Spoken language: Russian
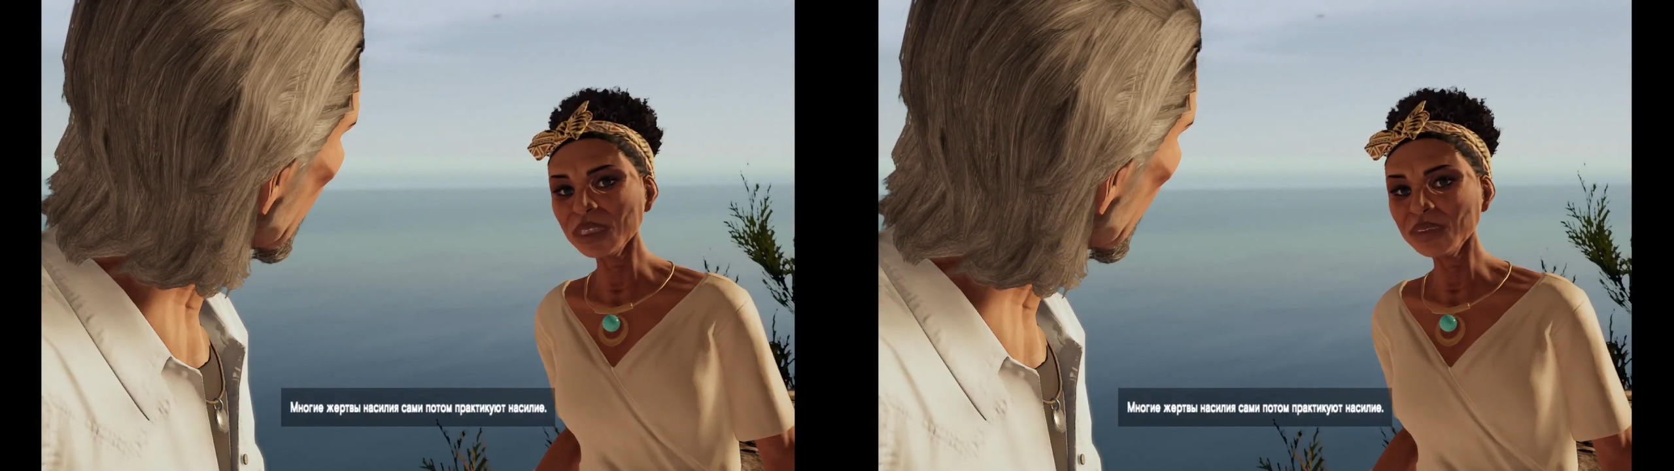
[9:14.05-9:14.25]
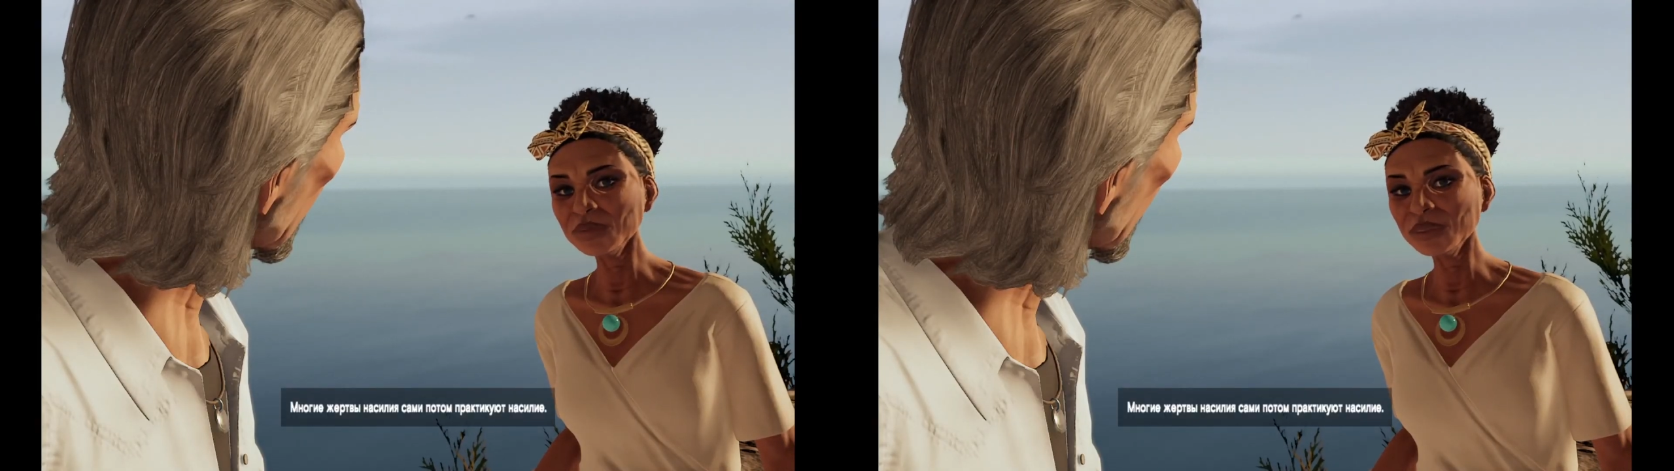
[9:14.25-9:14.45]

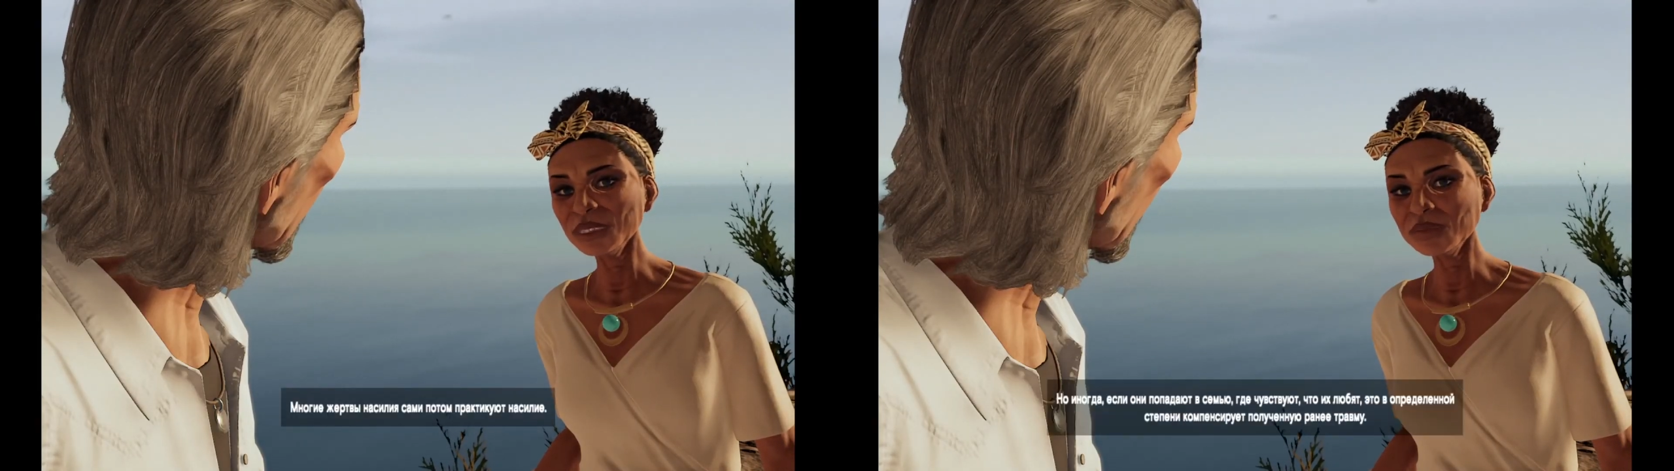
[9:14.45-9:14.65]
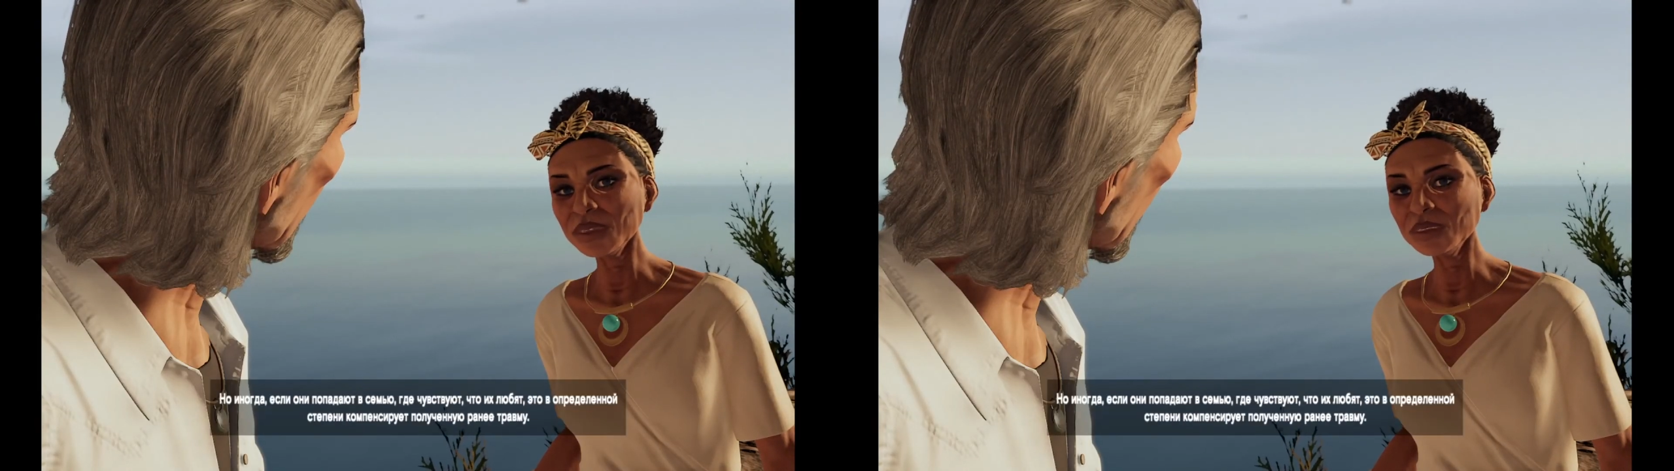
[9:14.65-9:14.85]

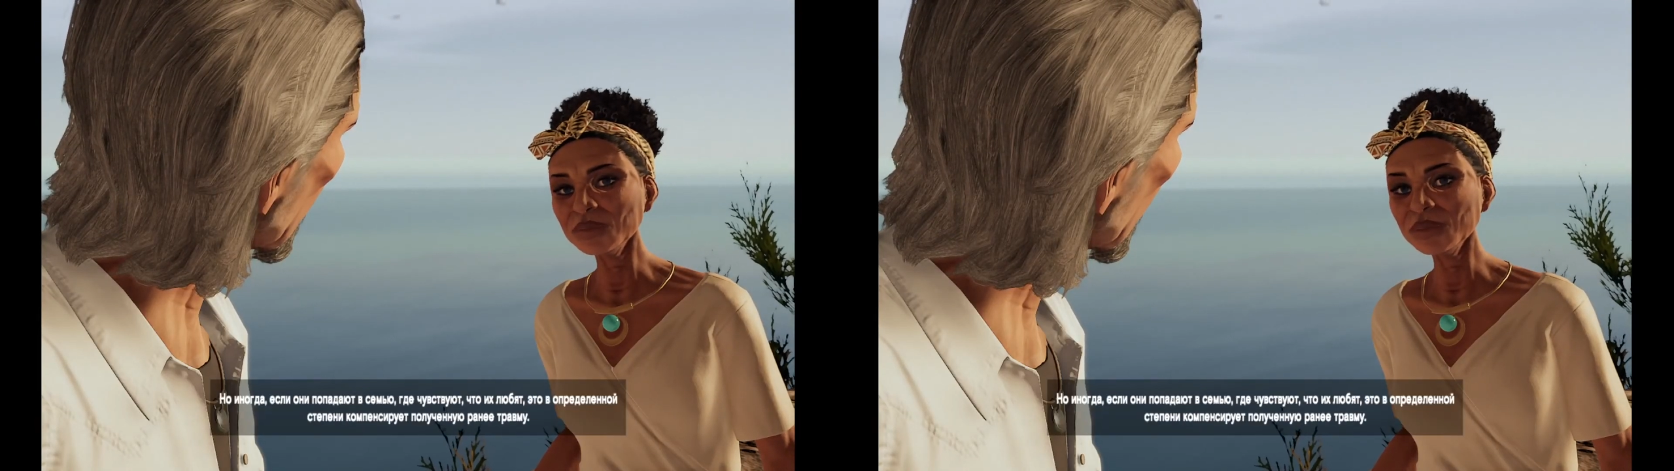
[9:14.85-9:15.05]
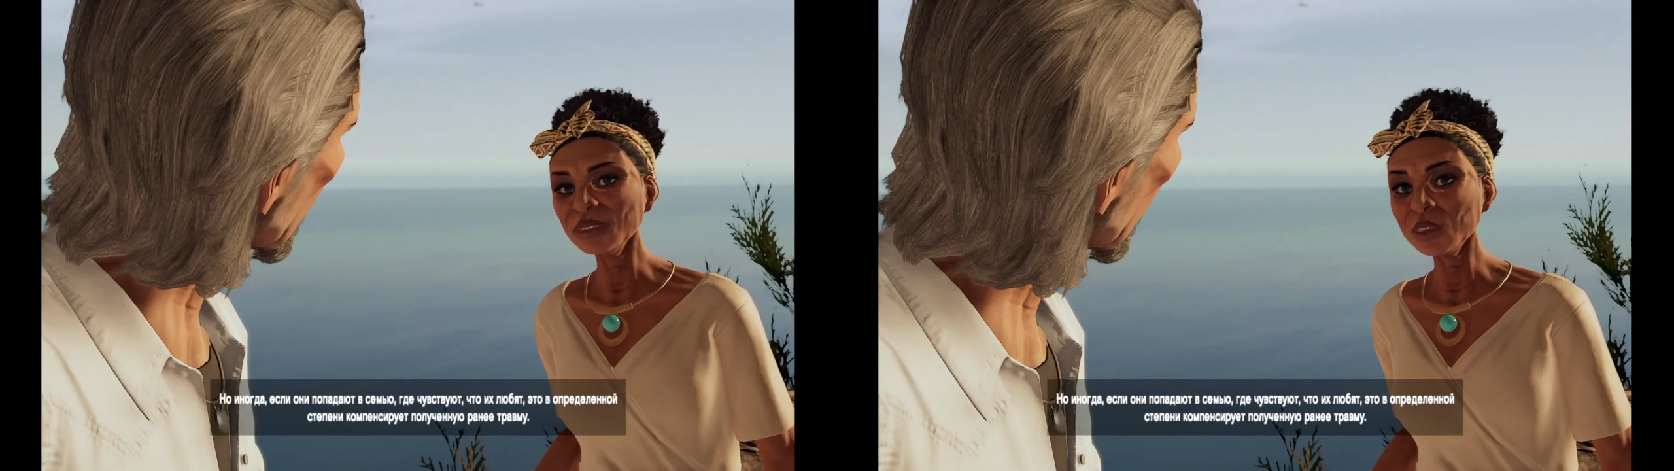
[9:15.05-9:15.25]
Оказалось,
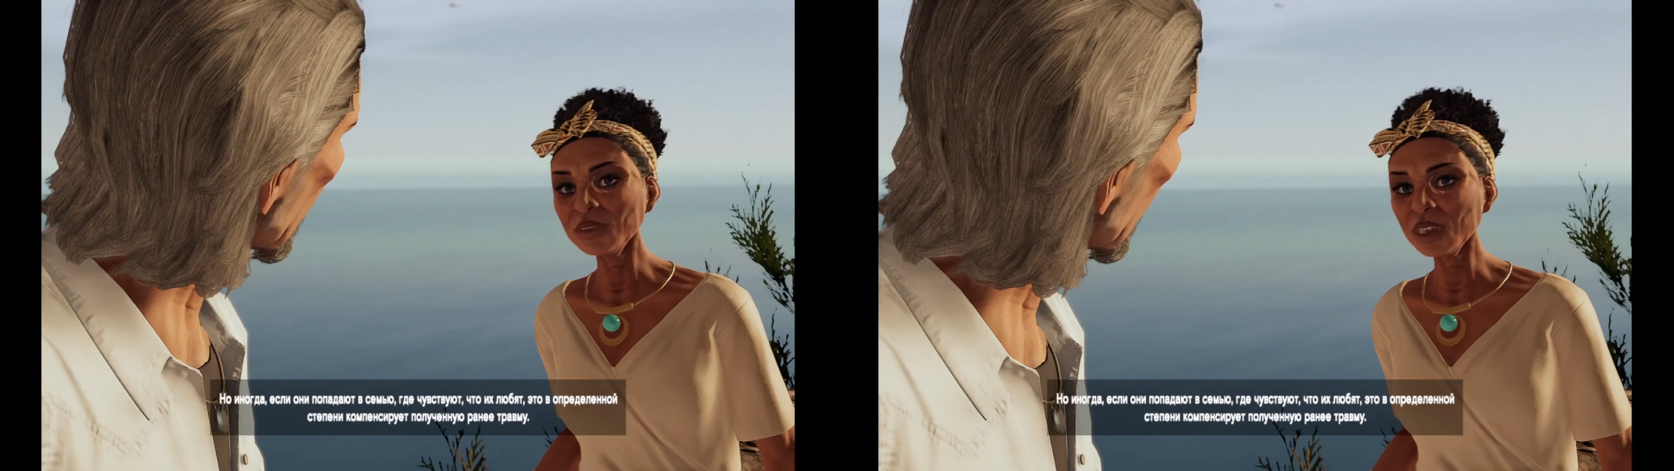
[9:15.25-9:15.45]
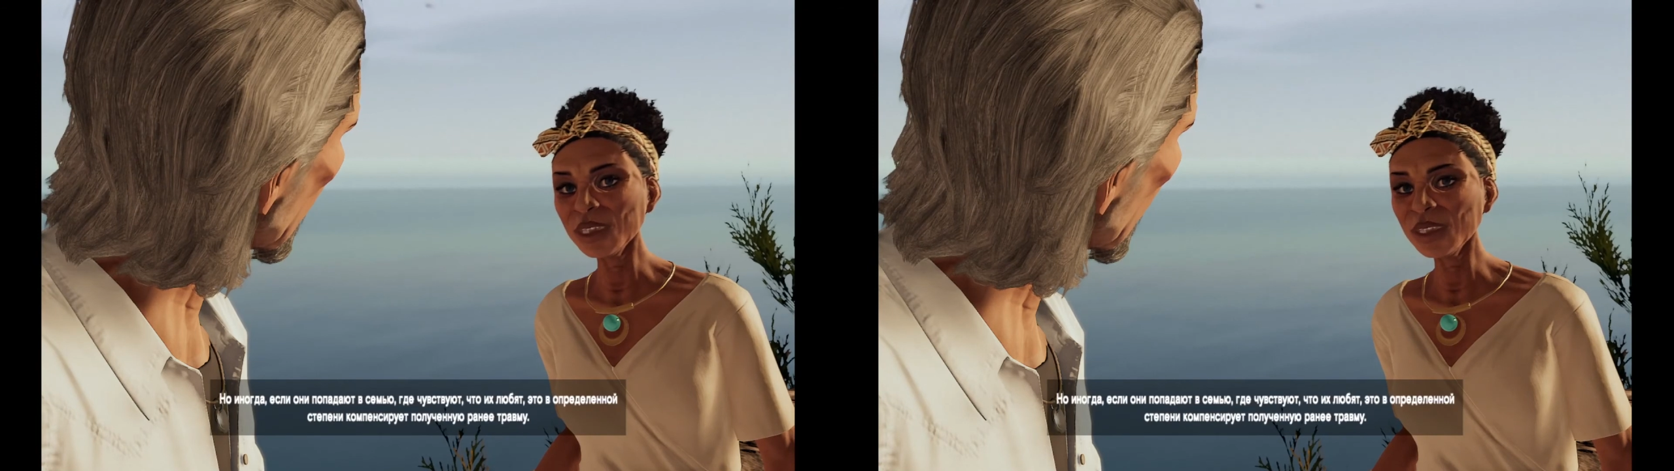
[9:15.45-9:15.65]
что
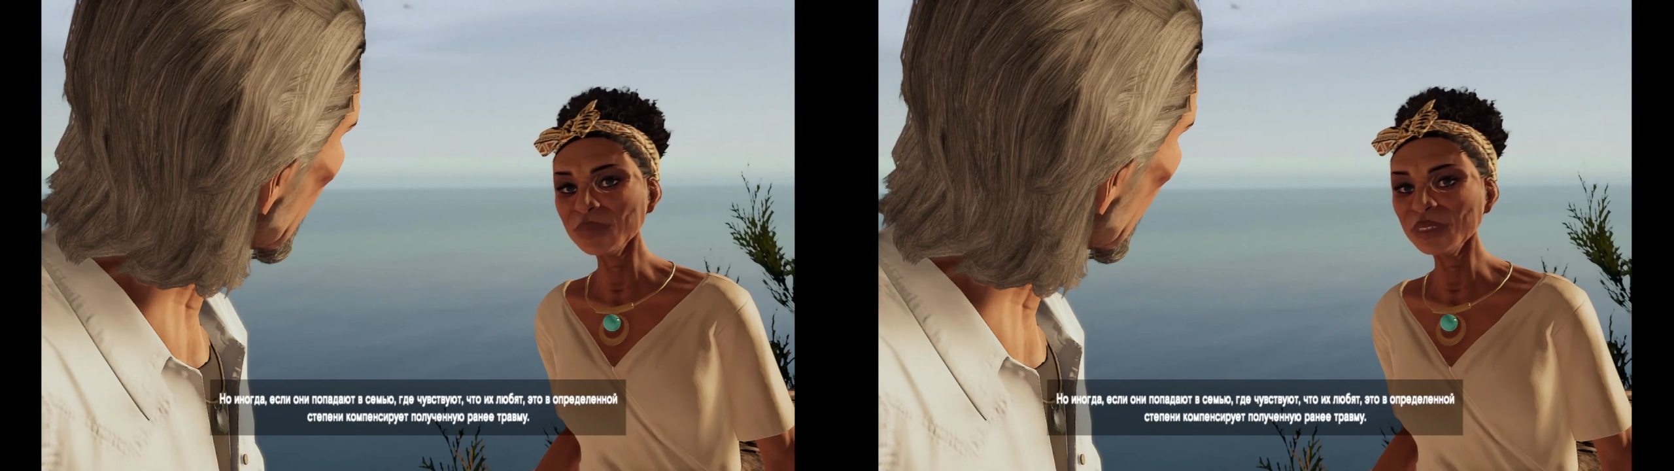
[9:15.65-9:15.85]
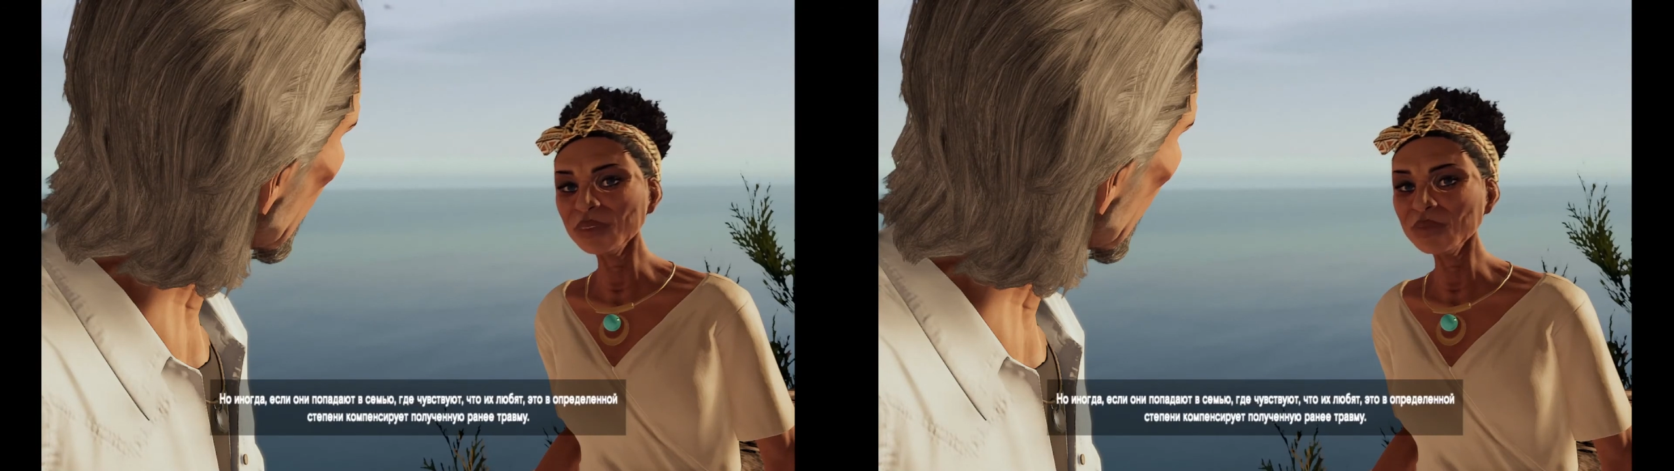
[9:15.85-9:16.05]
биологические
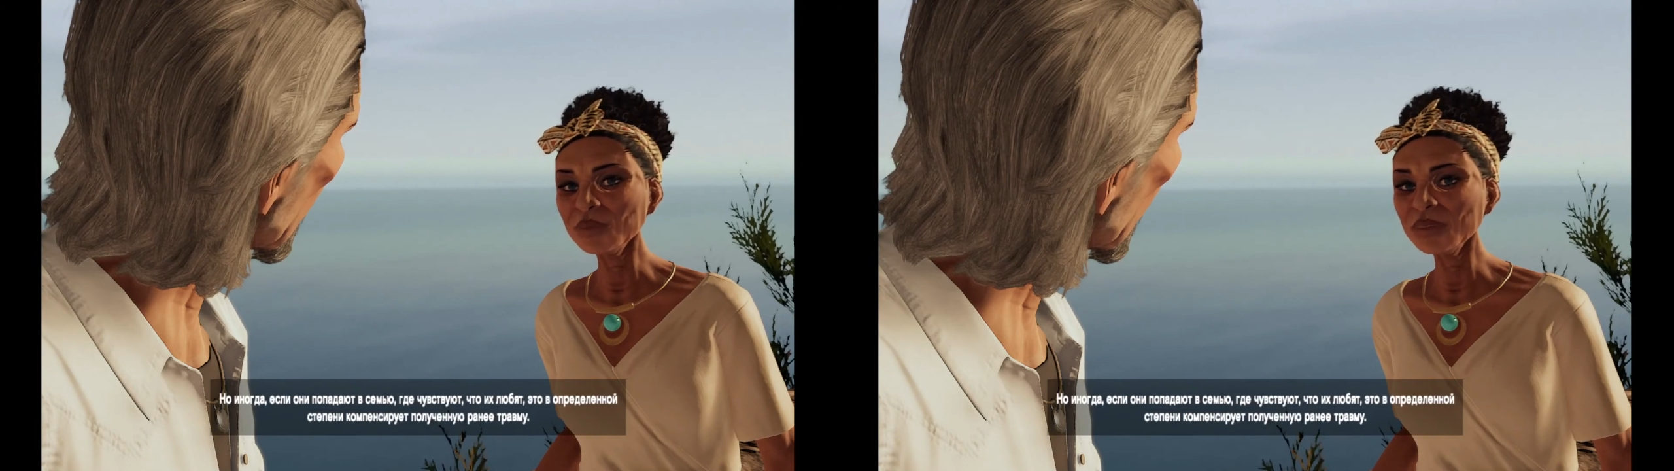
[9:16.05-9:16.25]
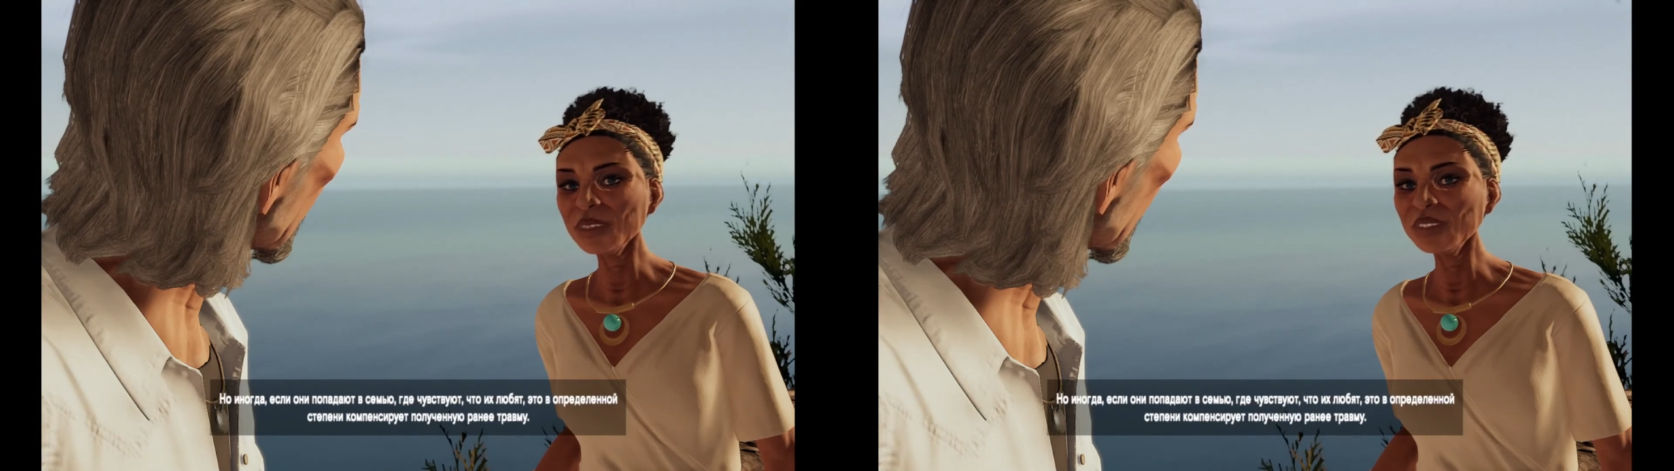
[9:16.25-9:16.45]
родители